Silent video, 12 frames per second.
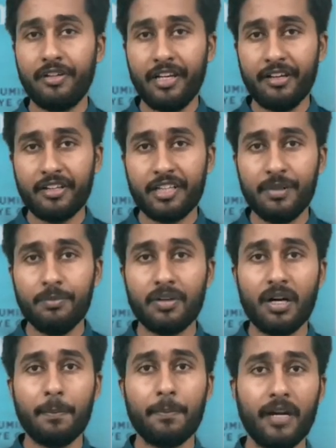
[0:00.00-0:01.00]
डे क्रीम
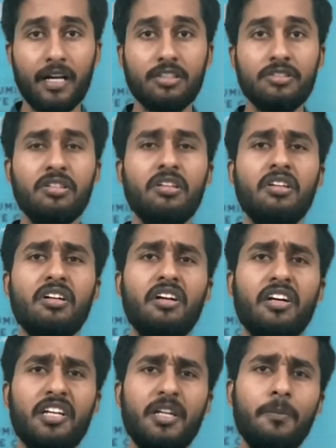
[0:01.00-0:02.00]
का प्राइस
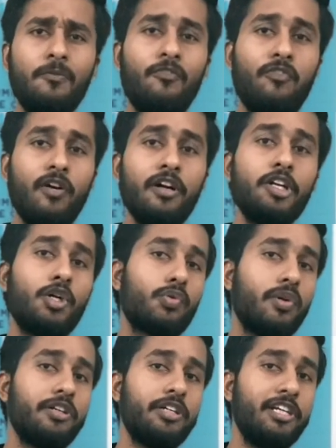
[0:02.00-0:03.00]
करीब
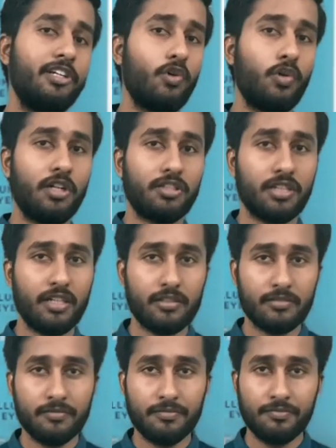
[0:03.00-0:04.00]
120 डॉलर था
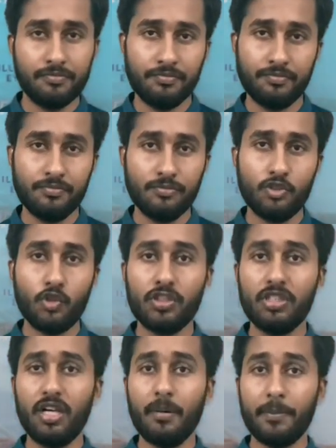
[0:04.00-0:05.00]
जो
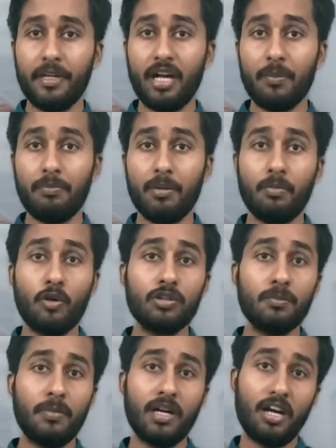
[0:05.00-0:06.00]
कि अपने आप में
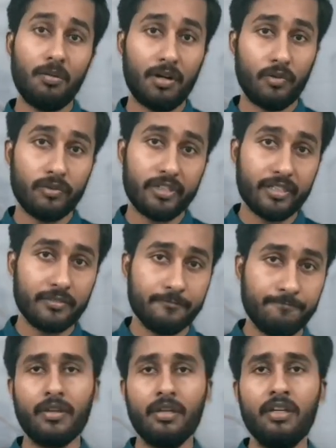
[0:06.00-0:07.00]
बहुत बड़ा अमाउंट है
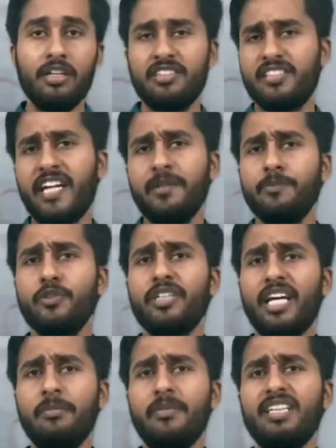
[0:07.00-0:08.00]
टाइम टू
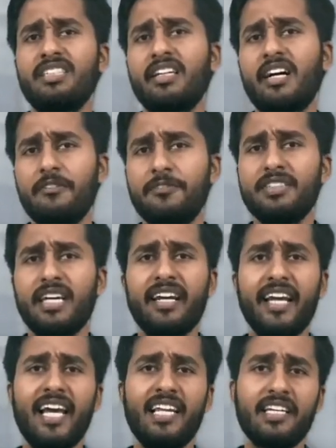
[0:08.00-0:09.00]
टाइम ऐसे काफ़ी
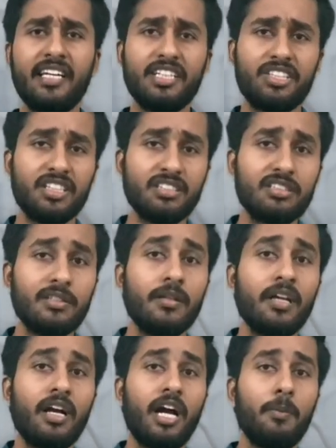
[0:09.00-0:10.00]
सारे एलिगेशन
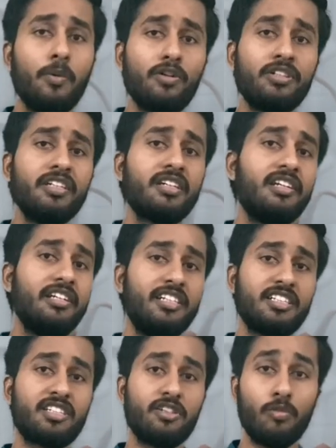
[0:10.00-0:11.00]
एबोर्टेड
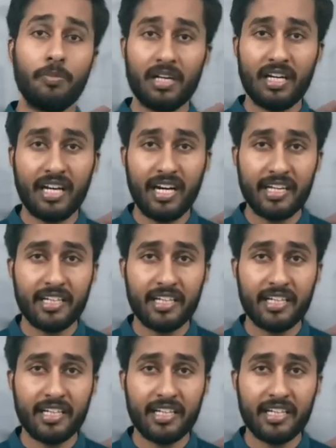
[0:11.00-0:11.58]
क्लिनिक्स के ऊपर लगाए